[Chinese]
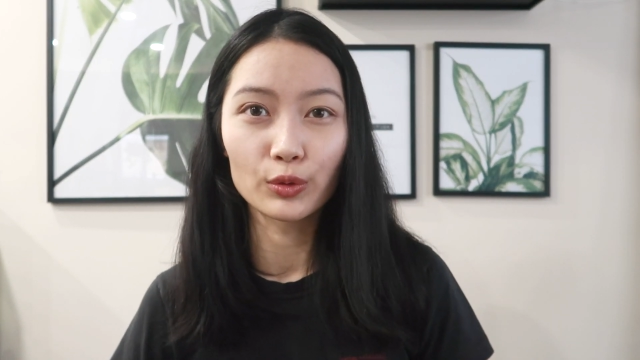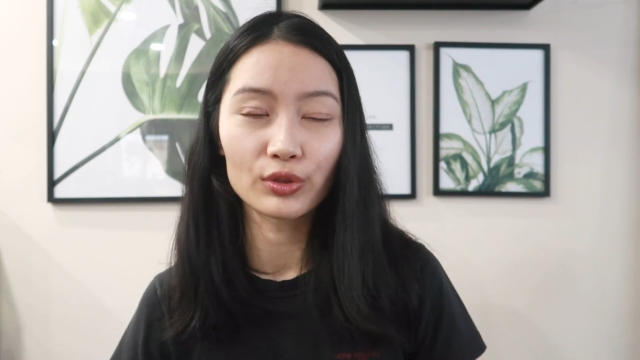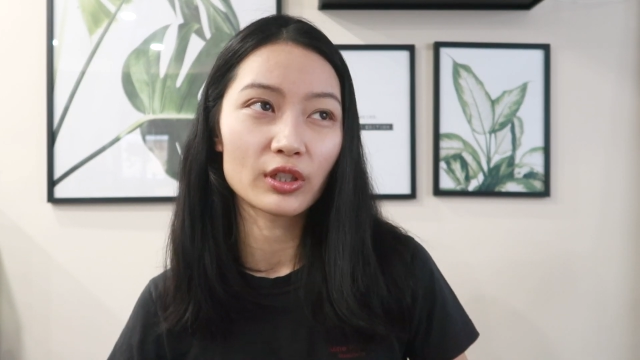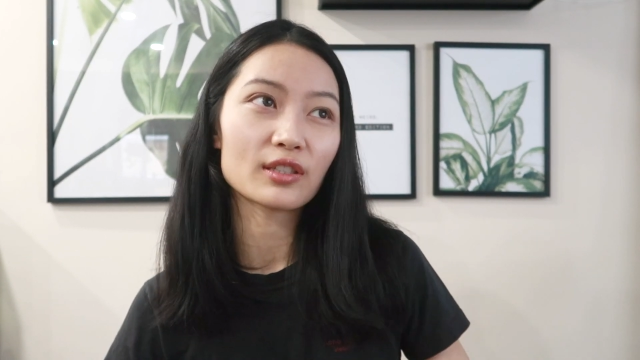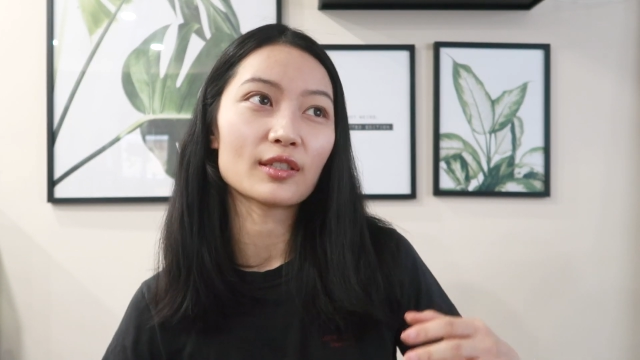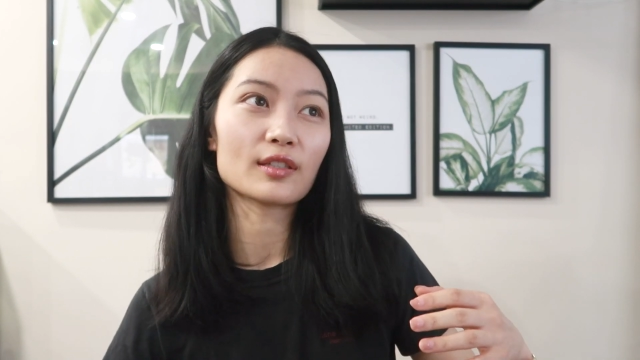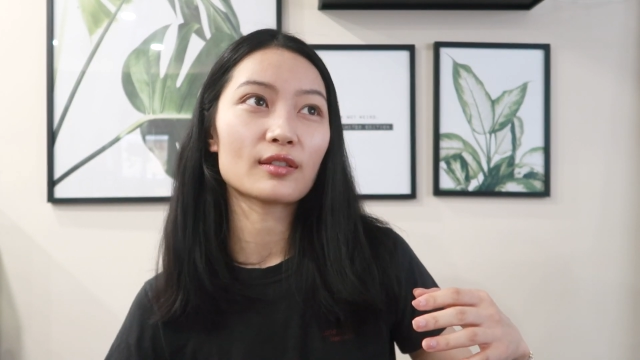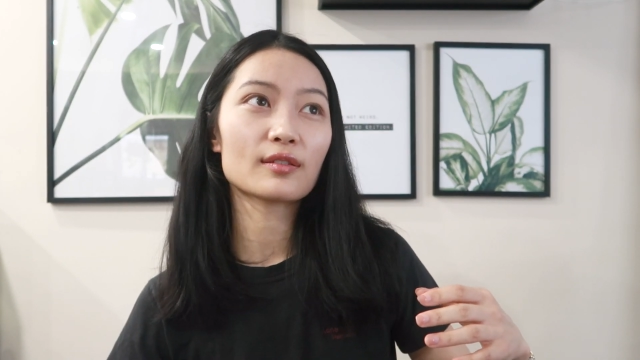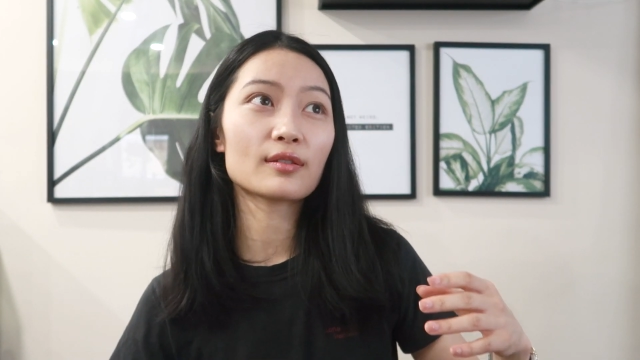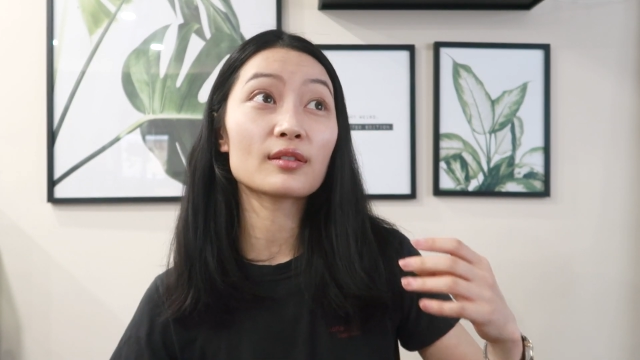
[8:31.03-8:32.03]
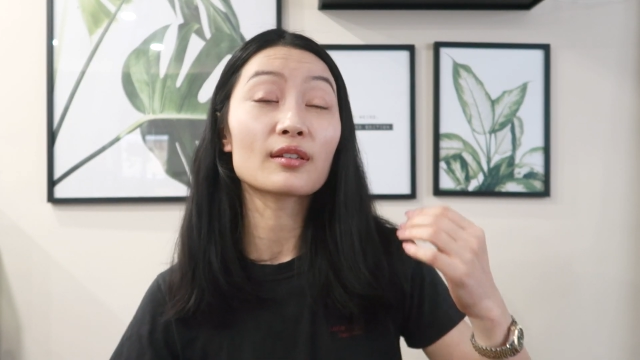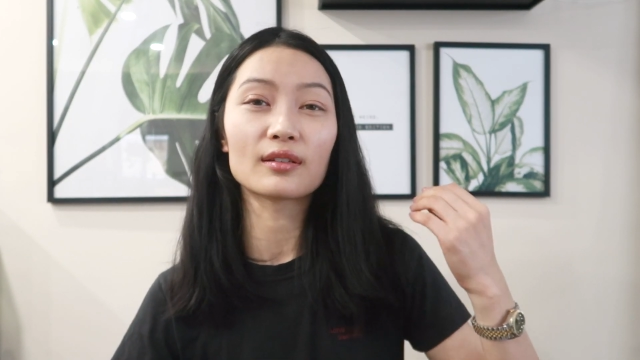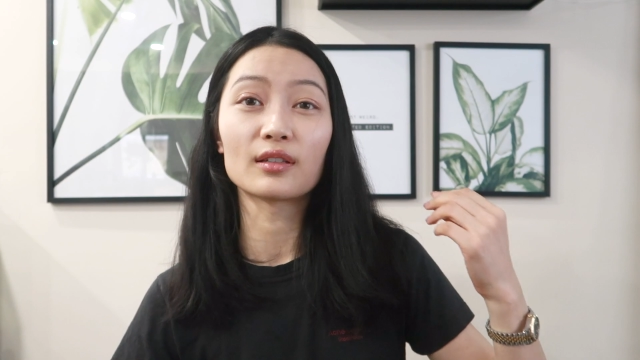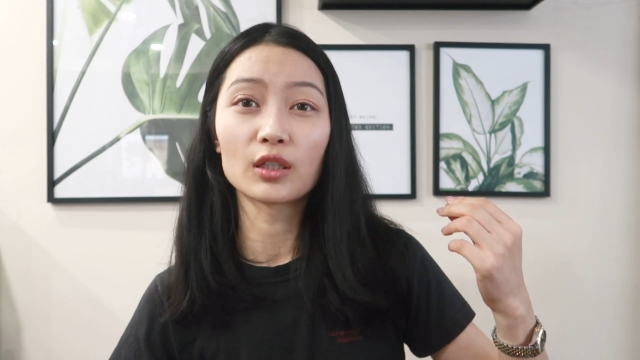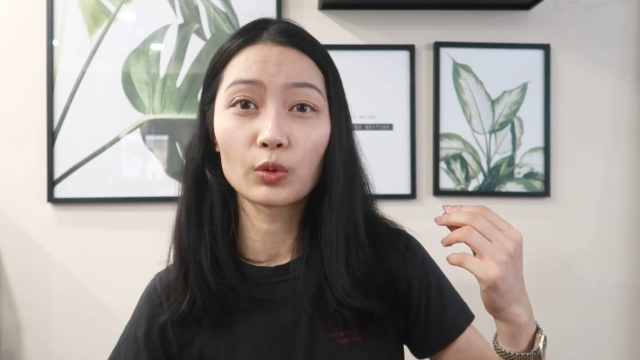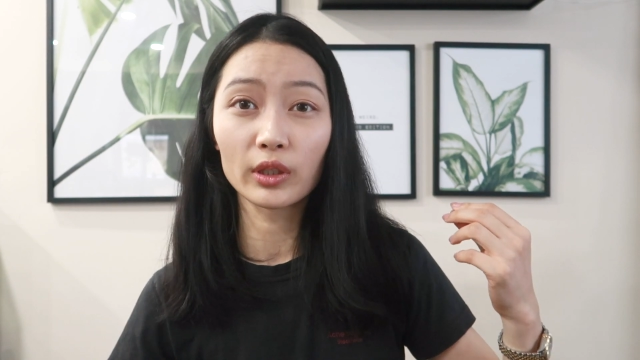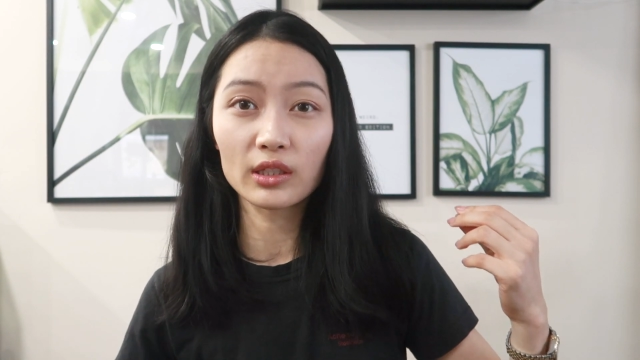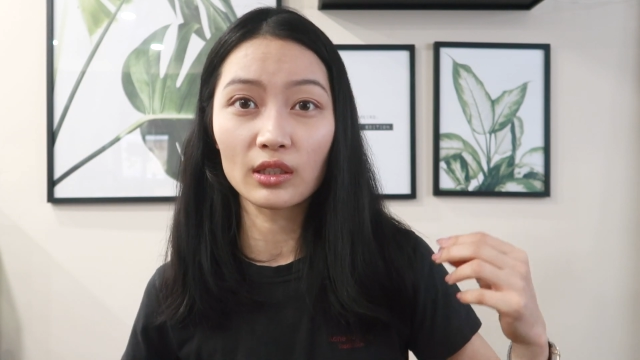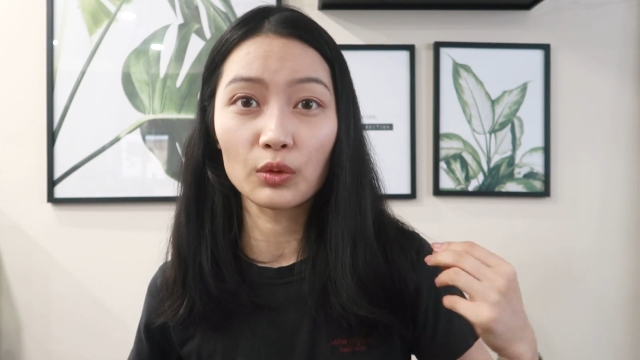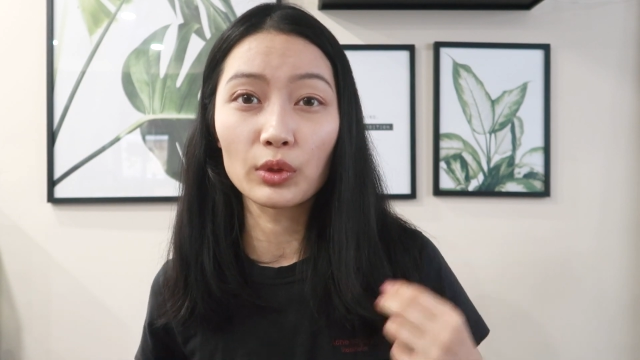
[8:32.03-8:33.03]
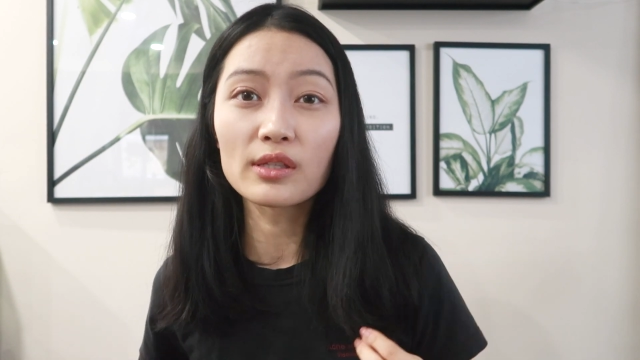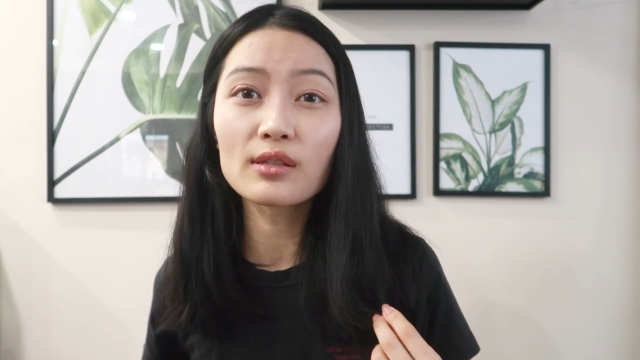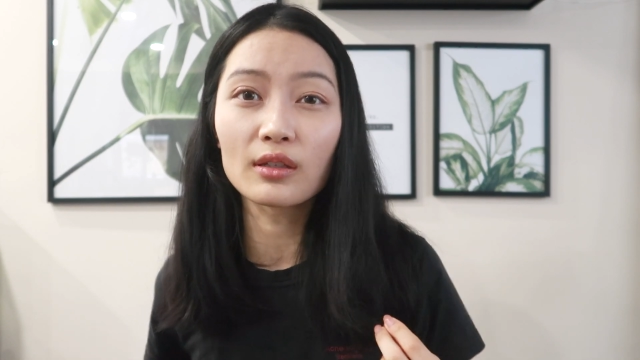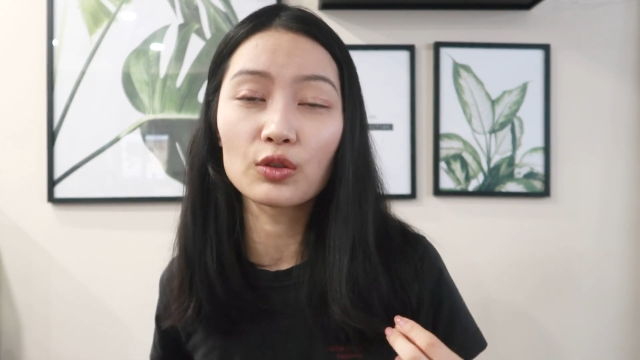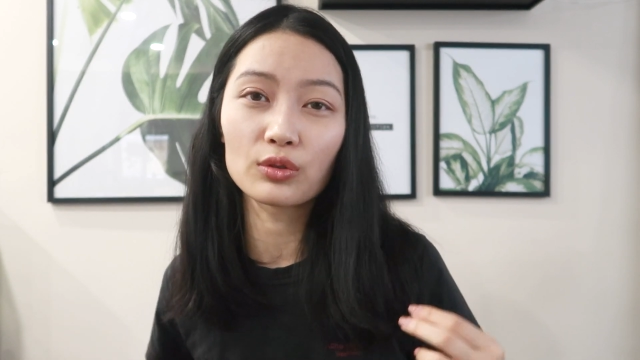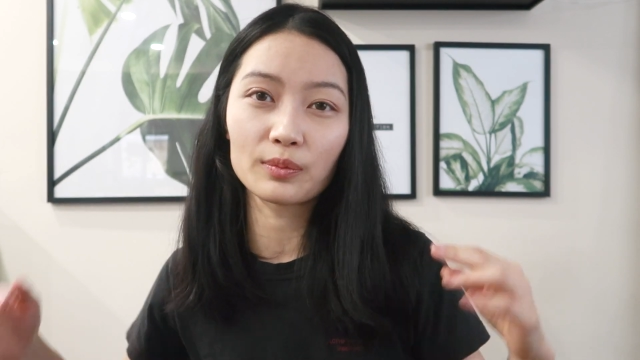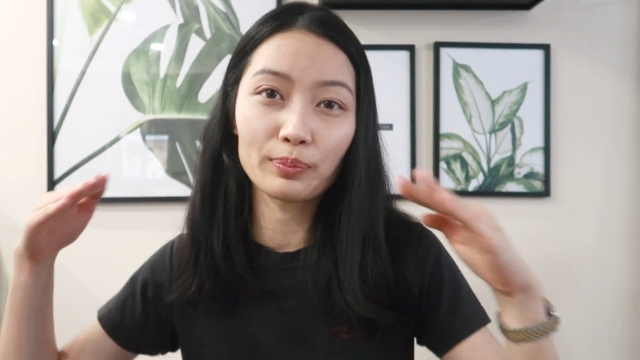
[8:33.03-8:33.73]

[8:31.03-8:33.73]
就是跟你性格或跟你的原则就是